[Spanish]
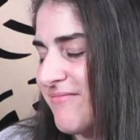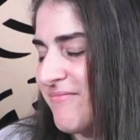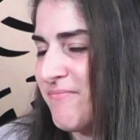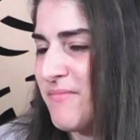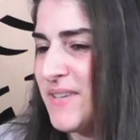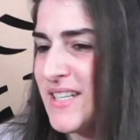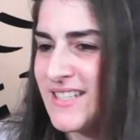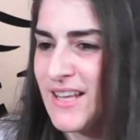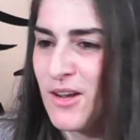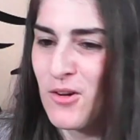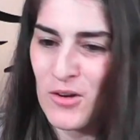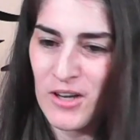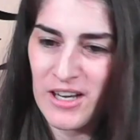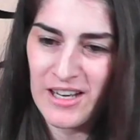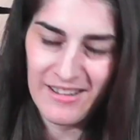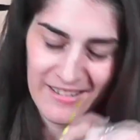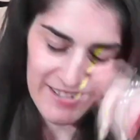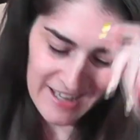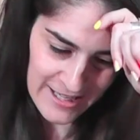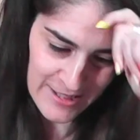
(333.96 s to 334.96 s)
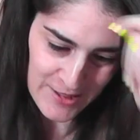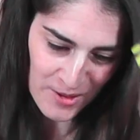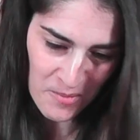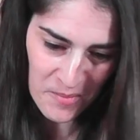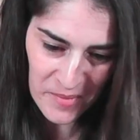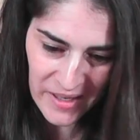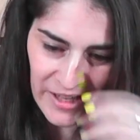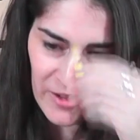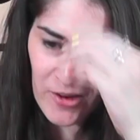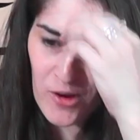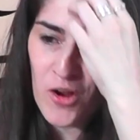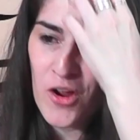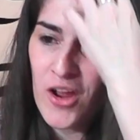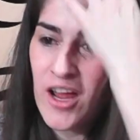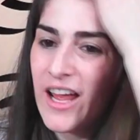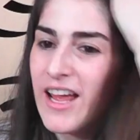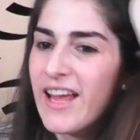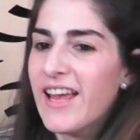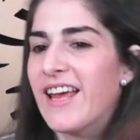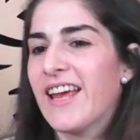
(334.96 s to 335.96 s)
me saco el, sombrero,
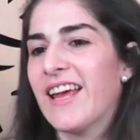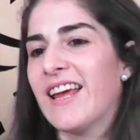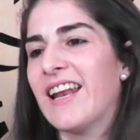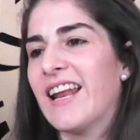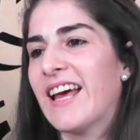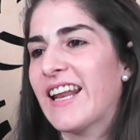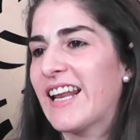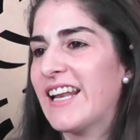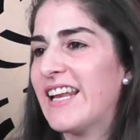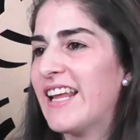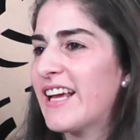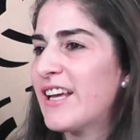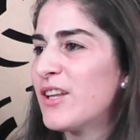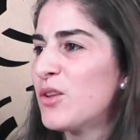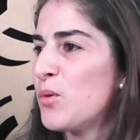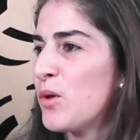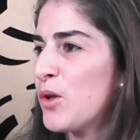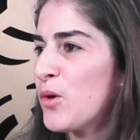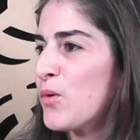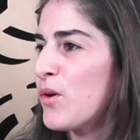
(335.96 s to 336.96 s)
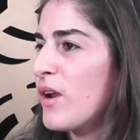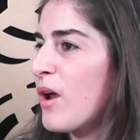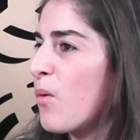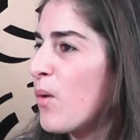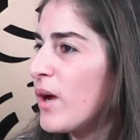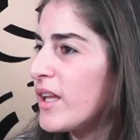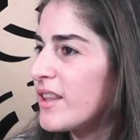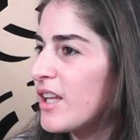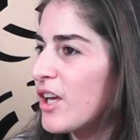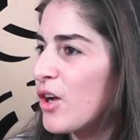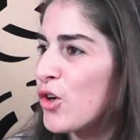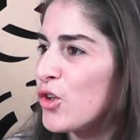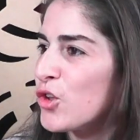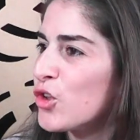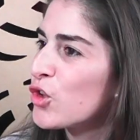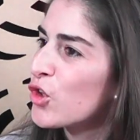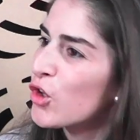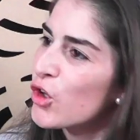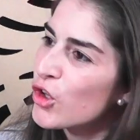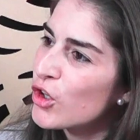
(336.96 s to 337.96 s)
eh, la realidad es que tuvieron un aguante
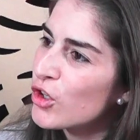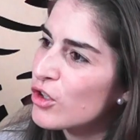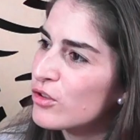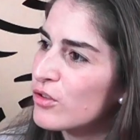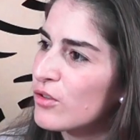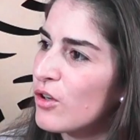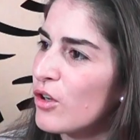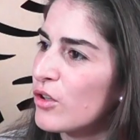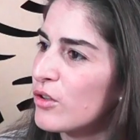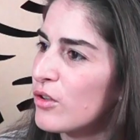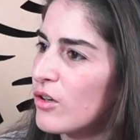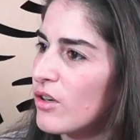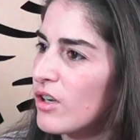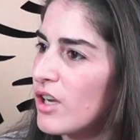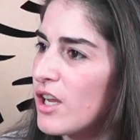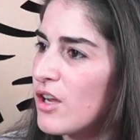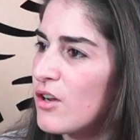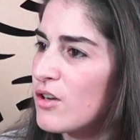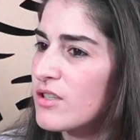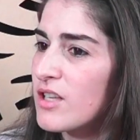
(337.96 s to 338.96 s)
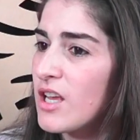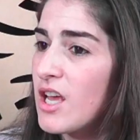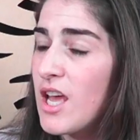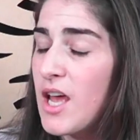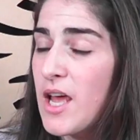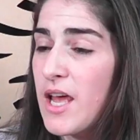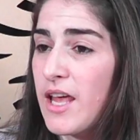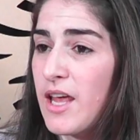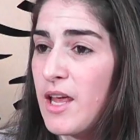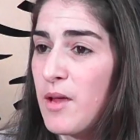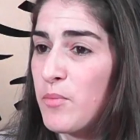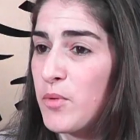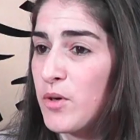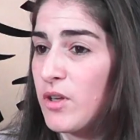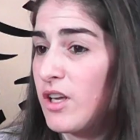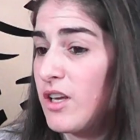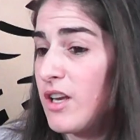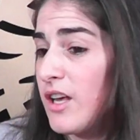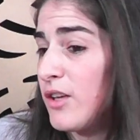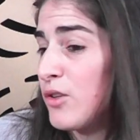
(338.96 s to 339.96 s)
con todos los torneos,
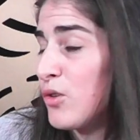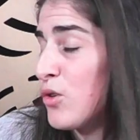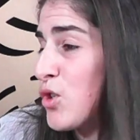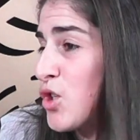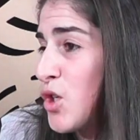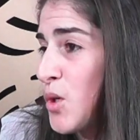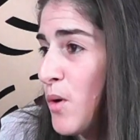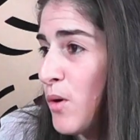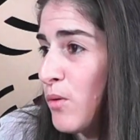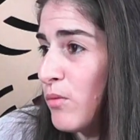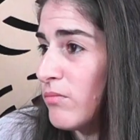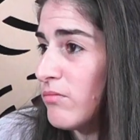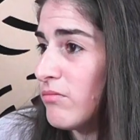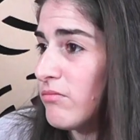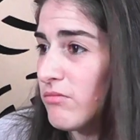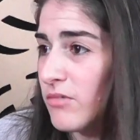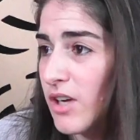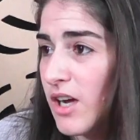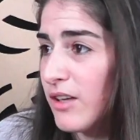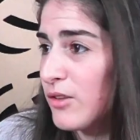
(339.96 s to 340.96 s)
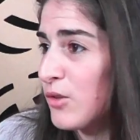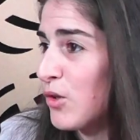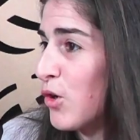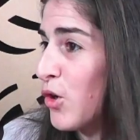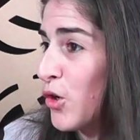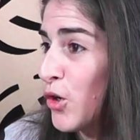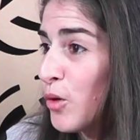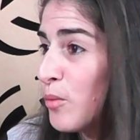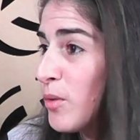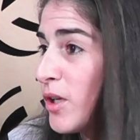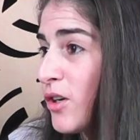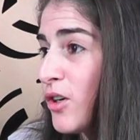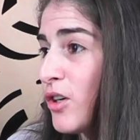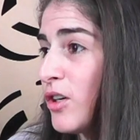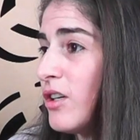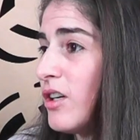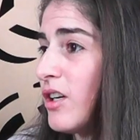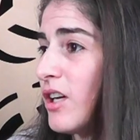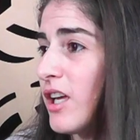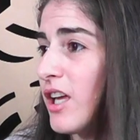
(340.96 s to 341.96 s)
porque nada, todo lleva un gasto
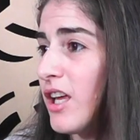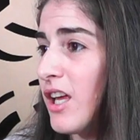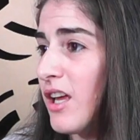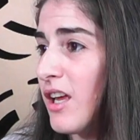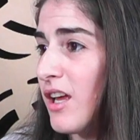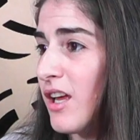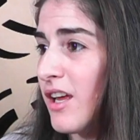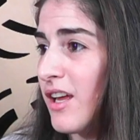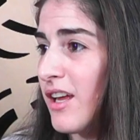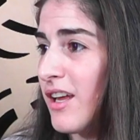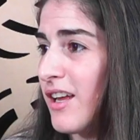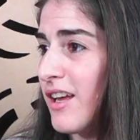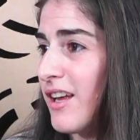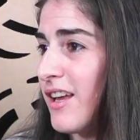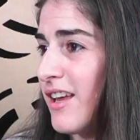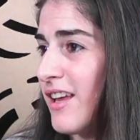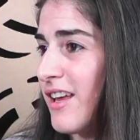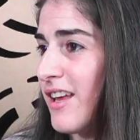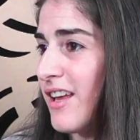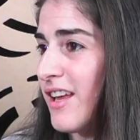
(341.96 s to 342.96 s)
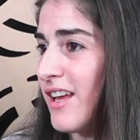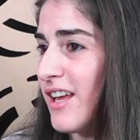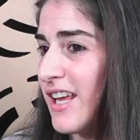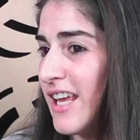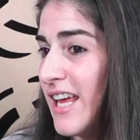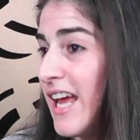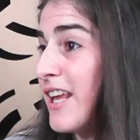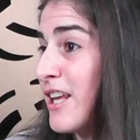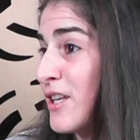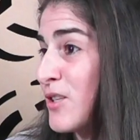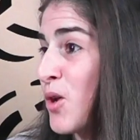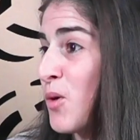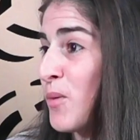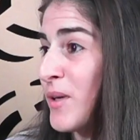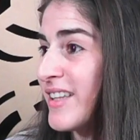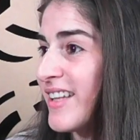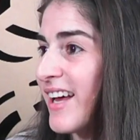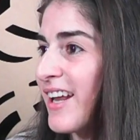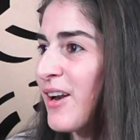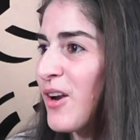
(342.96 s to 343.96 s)
económico que, hay que
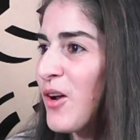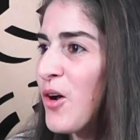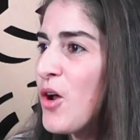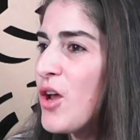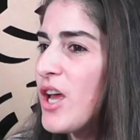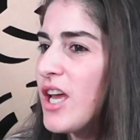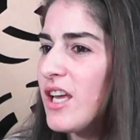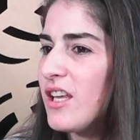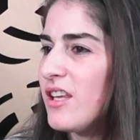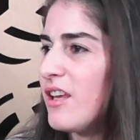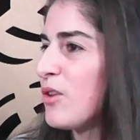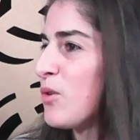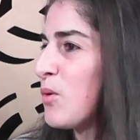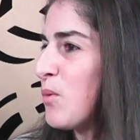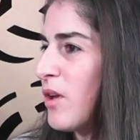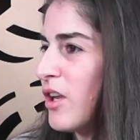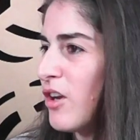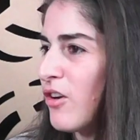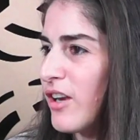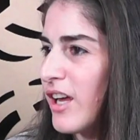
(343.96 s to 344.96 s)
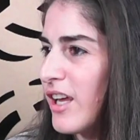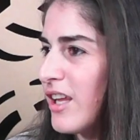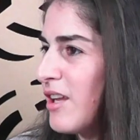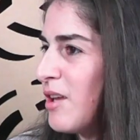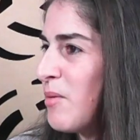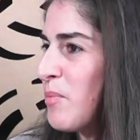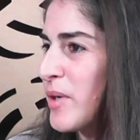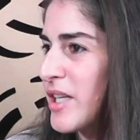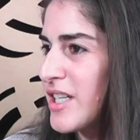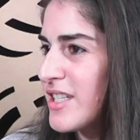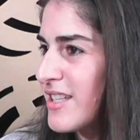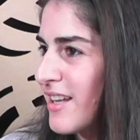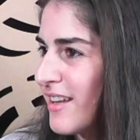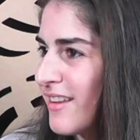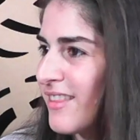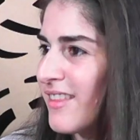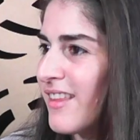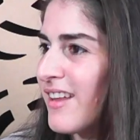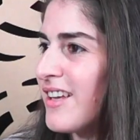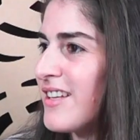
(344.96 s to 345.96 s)
solventarlo, y estuvieron ahí
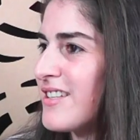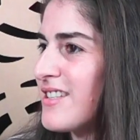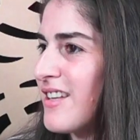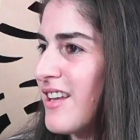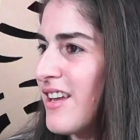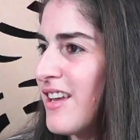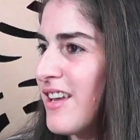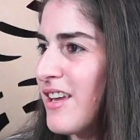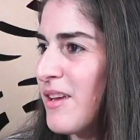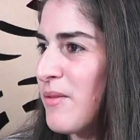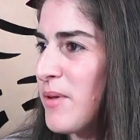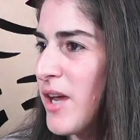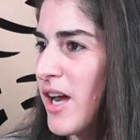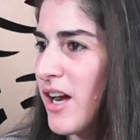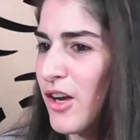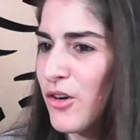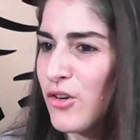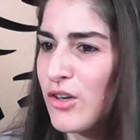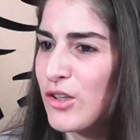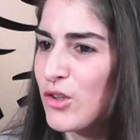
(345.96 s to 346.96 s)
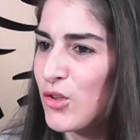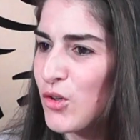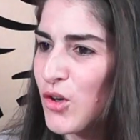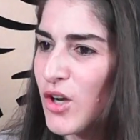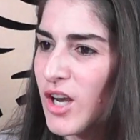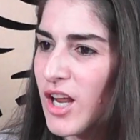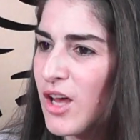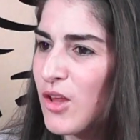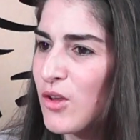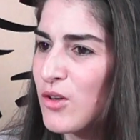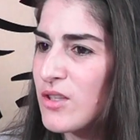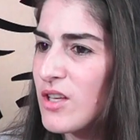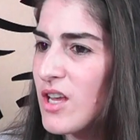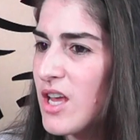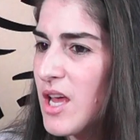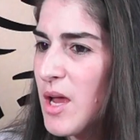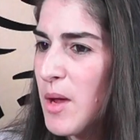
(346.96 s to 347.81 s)
presentes, viajaron a todos lados.